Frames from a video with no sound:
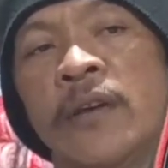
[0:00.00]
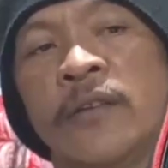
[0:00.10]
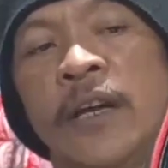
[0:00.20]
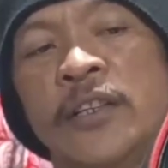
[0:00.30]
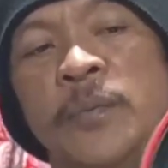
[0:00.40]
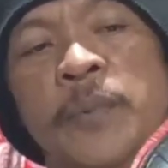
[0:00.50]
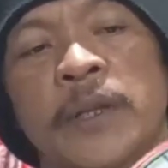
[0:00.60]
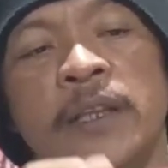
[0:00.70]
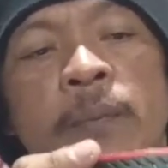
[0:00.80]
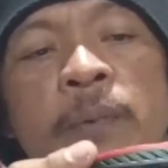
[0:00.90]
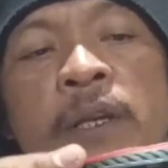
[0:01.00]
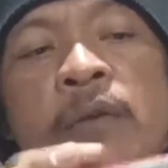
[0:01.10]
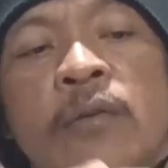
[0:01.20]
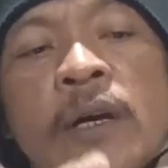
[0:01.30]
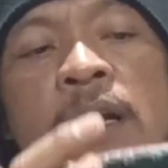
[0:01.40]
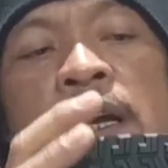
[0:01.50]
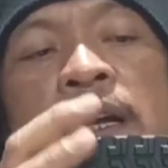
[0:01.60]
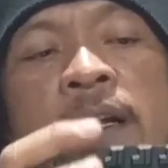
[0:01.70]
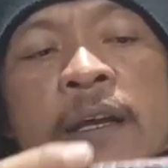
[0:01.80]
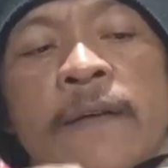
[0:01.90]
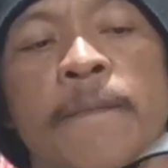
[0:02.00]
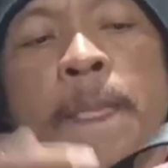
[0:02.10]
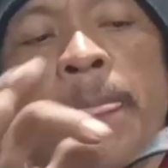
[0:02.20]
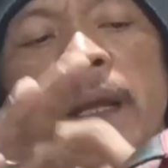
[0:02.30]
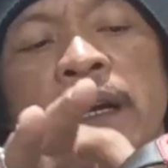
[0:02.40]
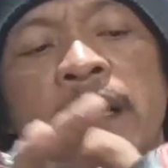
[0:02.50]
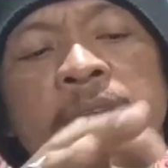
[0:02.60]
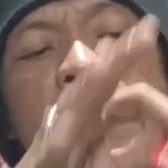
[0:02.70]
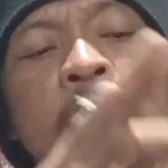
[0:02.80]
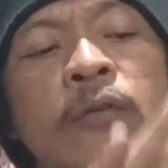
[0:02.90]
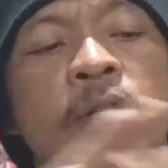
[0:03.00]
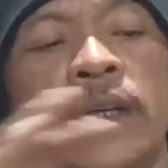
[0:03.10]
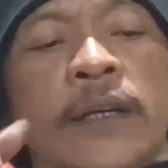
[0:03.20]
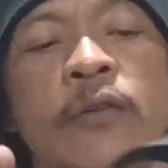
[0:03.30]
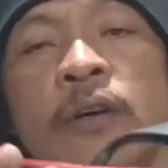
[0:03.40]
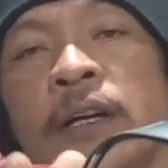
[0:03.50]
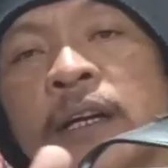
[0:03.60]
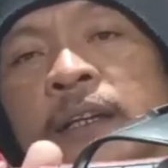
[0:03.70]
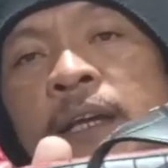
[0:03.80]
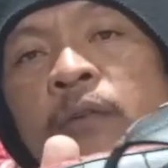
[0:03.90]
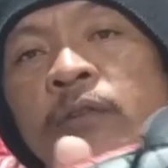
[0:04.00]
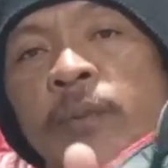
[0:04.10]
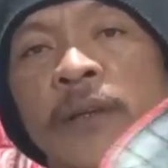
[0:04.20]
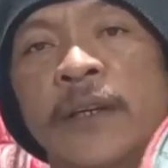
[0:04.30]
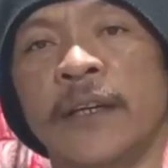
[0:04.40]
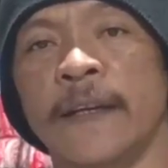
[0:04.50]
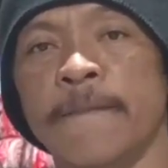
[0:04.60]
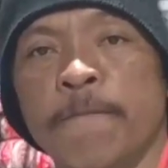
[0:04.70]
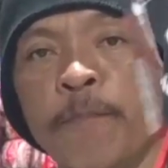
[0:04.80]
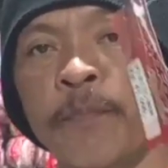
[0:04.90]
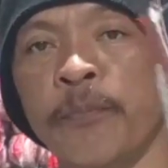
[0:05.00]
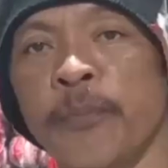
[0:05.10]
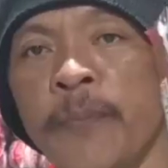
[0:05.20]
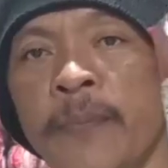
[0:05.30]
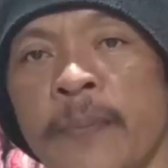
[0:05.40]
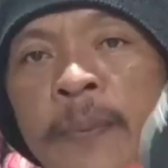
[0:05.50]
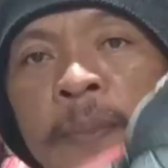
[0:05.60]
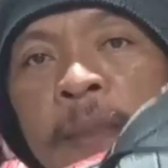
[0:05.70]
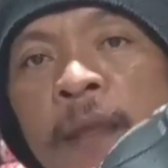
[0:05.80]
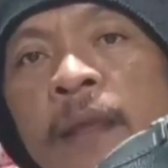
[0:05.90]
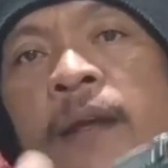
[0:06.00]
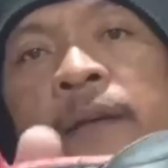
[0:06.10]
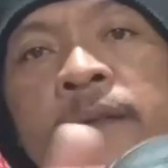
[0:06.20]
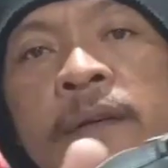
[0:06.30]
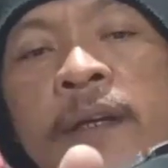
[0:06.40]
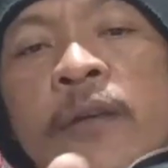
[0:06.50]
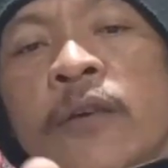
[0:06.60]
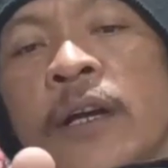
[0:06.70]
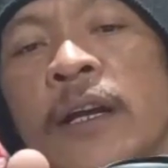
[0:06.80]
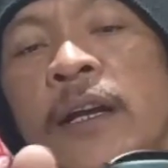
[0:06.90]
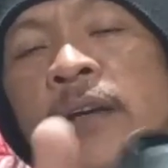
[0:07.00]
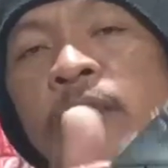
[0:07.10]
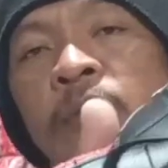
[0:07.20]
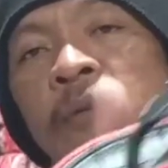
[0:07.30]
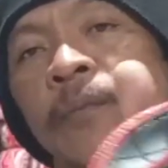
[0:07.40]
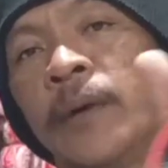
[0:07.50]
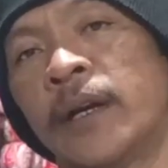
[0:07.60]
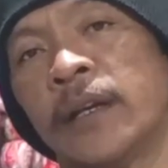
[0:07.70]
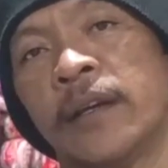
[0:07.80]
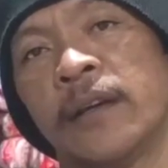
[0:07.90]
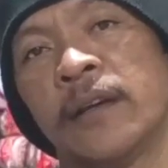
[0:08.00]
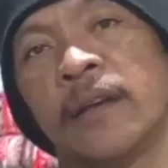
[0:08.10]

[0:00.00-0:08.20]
sendal jepit tapi ini untuk anak-anak ya anak-anak tanggung ini untuk anak-anak tanggung seperti ini ya ini untuk anak-anak loh barangnya